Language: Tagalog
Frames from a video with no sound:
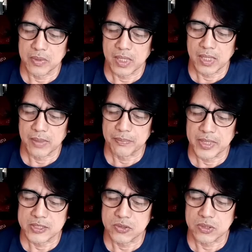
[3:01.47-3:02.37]

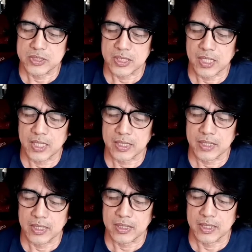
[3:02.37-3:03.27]
makakapasok sa
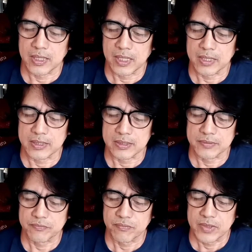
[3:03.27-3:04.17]
kaharian ng langit.
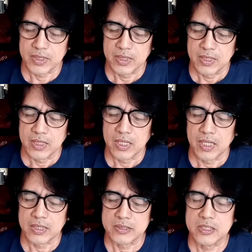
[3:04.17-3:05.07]

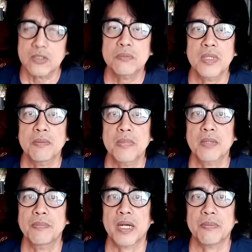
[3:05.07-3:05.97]
Ang mang
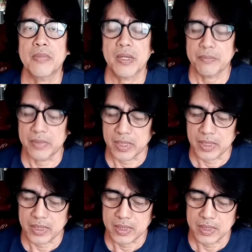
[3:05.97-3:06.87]
magpakababa
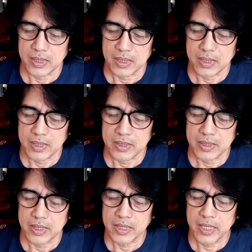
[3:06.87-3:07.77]

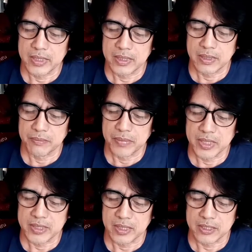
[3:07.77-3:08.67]
na gaya ng
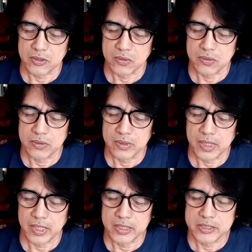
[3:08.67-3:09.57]
batang ito
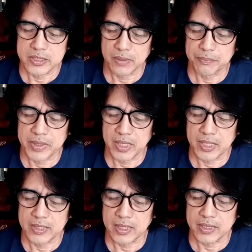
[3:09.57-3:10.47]
ay siyang
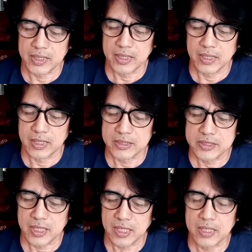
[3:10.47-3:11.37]
pinakadakila
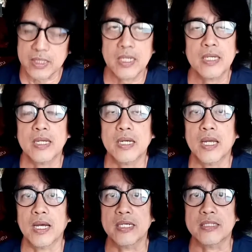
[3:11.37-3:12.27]
sa kaharian ng
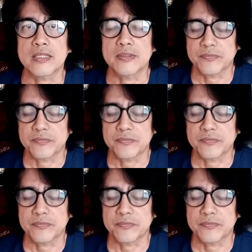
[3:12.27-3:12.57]
langit.